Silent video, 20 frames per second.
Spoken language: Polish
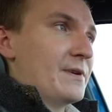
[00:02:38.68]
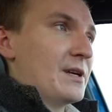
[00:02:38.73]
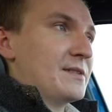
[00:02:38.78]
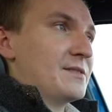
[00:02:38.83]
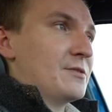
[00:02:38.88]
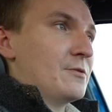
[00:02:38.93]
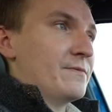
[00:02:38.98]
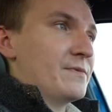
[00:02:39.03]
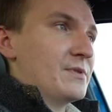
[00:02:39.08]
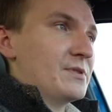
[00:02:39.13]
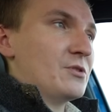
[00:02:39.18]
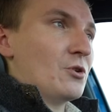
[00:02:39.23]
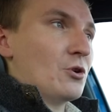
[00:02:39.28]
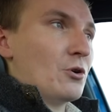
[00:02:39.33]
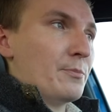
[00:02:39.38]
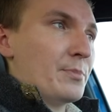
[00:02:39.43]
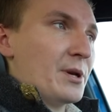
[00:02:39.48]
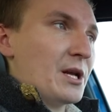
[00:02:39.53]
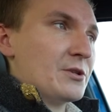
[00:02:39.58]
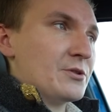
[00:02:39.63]
wersją
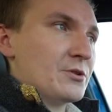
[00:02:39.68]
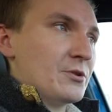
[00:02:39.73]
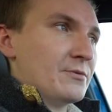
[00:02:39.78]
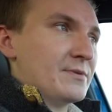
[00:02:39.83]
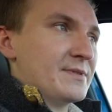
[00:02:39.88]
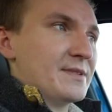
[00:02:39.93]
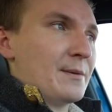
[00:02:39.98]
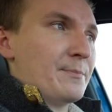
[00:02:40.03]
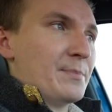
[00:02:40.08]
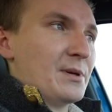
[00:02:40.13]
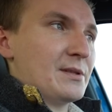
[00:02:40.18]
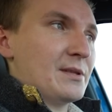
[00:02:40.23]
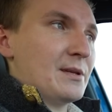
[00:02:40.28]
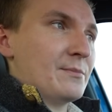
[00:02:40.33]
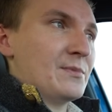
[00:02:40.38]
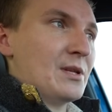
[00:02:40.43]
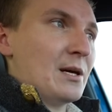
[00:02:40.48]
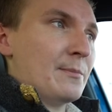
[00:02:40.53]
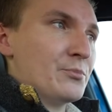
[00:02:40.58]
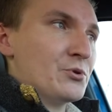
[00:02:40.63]
wysokoprężną z
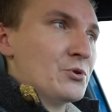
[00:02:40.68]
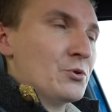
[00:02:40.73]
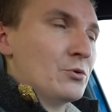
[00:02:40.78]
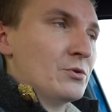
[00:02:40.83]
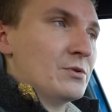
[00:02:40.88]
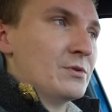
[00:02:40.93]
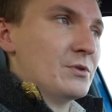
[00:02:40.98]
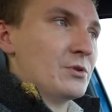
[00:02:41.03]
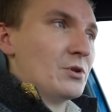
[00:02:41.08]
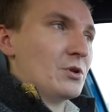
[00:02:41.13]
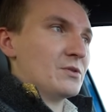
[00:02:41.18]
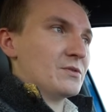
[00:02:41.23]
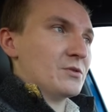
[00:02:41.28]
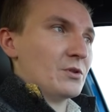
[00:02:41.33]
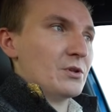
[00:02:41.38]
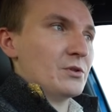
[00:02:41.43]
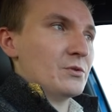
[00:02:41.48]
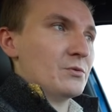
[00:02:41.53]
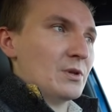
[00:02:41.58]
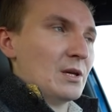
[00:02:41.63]
napędem naprzód, to
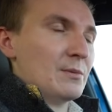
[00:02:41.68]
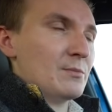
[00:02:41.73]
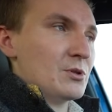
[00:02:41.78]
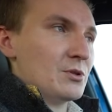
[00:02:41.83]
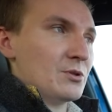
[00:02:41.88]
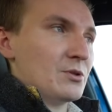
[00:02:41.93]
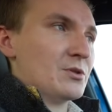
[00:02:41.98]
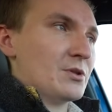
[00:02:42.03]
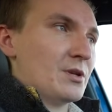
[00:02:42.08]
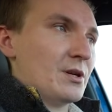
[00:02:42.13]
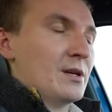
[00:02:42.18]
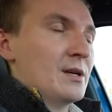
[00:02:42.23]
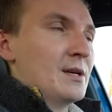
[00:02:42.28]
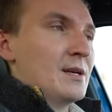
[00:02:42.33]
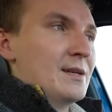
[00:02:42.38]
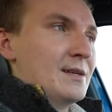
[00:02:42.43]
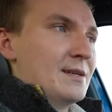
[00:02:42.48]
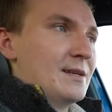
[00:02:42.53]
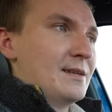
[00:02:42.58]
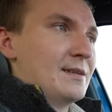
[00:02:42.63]
zorientujemy się, że
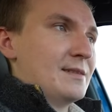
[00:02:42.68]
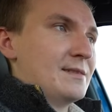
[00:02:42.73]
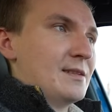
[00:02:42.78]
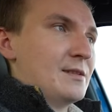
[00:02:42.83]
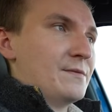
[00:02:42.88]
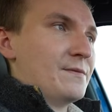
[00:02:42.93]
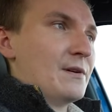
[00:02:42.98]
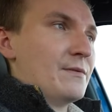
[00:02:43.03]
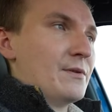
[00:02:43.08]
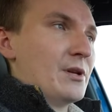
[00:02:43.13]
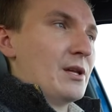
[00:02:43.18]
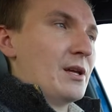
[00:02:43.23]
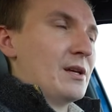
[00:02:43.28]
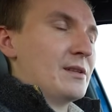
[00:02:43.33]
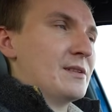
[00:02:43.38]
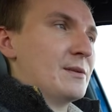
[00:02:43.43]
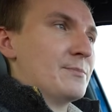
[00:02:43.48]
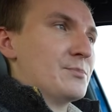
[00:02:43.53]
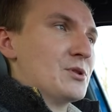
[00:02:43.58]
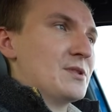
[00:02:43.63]
e, te dwa
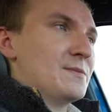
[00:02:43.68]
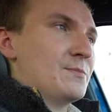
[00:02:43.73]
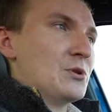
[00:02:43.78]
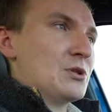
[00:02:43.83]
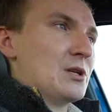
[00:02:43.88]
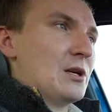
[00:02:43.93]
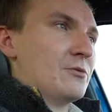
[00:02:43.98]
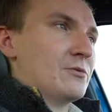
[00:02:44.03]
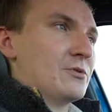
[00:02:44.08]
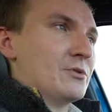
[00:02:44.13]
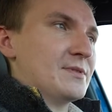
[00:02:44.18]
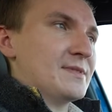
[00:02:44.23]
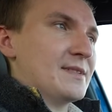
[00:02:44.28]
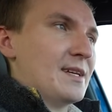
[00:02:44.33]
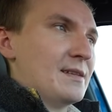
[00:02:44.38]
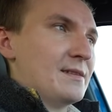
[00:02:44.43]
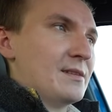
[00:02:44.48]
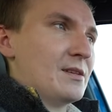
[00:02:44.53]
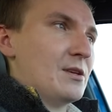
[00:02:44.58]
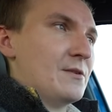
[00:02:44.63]
warianty przyspieszają do
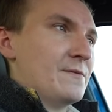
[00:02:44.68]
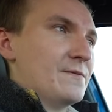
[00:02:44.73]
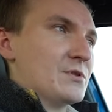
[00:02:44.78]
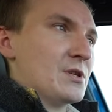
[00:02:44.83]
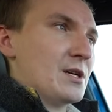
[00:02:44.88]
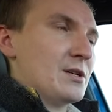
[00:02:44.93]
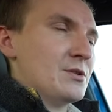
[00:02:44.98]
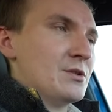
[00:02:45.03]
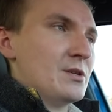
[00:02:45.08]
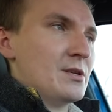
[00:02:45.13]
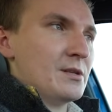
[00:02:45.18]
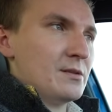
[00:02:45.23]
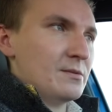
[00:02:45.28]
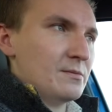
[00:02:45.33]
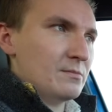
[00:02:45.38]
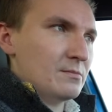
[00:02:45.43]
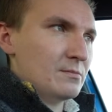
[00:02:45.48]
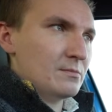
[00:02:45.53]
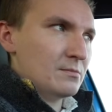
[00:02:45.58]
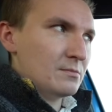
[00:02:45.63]
setki w czasie
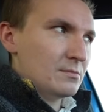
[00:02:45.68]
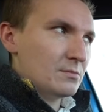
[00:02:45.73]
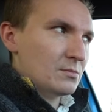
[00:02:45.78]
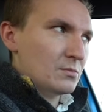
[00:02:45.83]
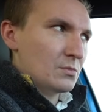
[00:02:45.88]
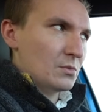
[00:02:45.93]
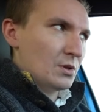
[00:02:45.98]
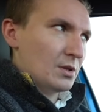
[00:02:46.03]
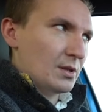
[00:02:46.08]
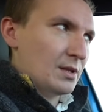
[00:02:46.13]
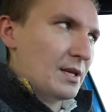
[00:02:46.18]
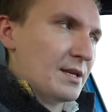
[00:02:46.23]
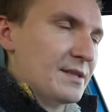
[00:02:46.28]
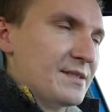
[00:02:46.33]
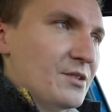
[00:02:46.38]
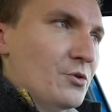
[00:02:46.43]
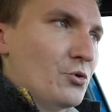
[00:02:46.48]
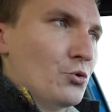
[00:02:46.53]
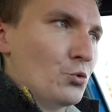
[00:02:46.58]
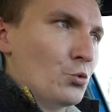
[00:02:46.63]

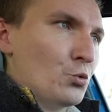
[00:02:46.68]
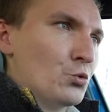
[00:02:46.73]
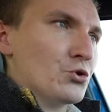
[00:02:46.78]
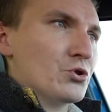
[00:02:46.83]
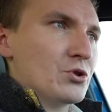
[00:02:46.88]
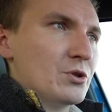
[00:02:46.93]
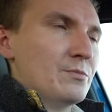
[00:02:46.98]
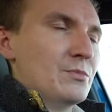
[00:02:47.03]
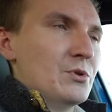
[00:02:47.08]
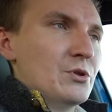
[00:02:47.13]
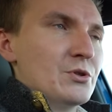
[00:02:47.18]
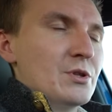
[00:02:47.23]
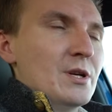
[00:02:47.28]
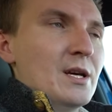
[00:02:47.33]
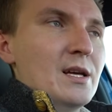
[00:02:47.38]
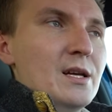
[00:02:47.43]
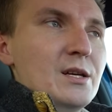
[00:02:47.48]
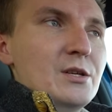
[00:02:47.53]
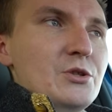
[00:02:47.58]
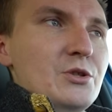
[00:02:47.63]
nieco dłuższym niż
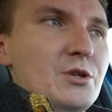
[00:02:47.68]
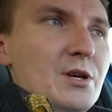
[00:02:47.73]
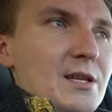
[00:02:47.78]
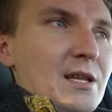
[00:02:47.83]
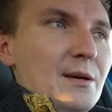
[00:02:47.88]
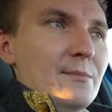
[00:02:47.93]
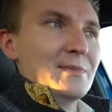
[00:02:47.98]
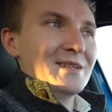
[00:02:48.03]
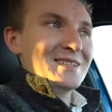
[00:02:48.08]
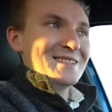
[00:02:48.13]
7